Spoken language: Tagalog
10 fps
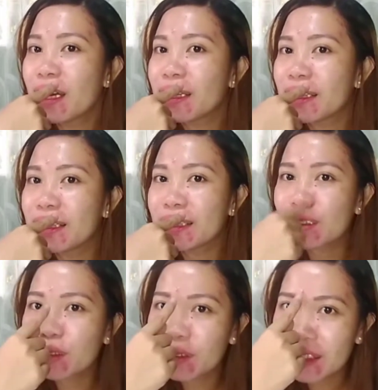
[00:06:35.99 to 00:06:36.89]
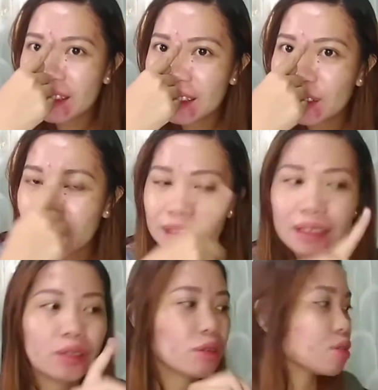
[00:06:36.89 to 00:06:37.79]
And then ito, and ito, and
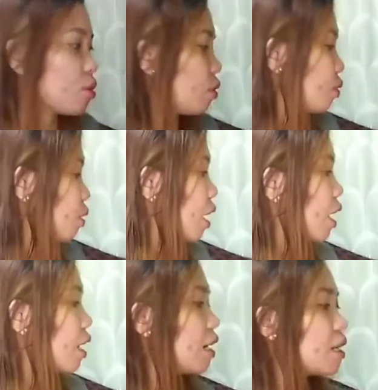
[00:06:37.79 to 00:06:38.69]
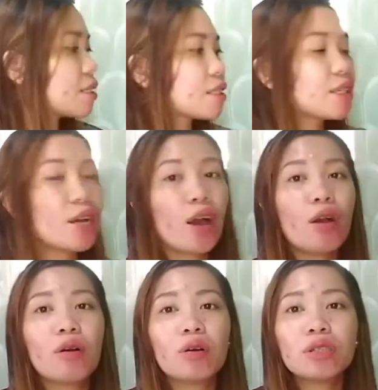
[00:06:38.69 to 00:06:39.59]
ito. So, let's
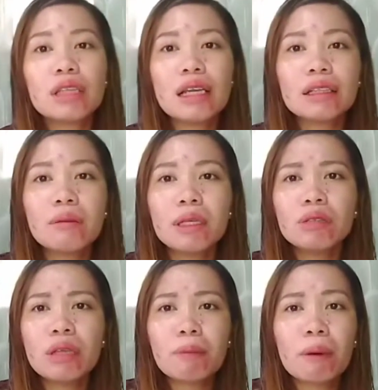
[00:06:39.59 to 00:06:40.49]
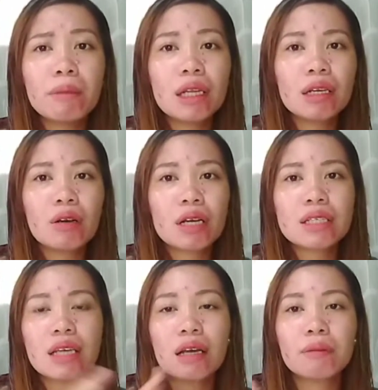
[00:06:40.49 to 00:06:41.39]
go. Konti lang naman yung napamili ko
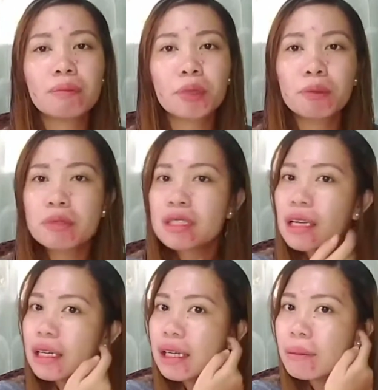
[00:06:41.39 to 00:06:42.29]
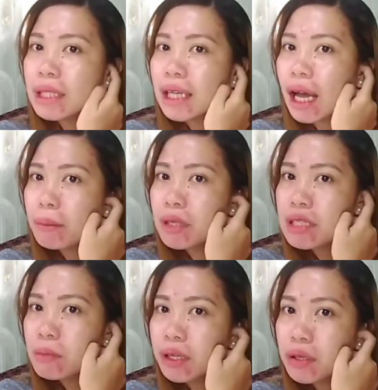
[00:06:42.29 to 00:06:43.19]
kasi ang purpose talaga namin kahapon
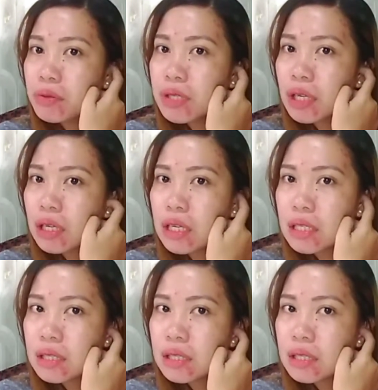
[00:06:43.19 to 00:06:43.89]
is mag-grocery.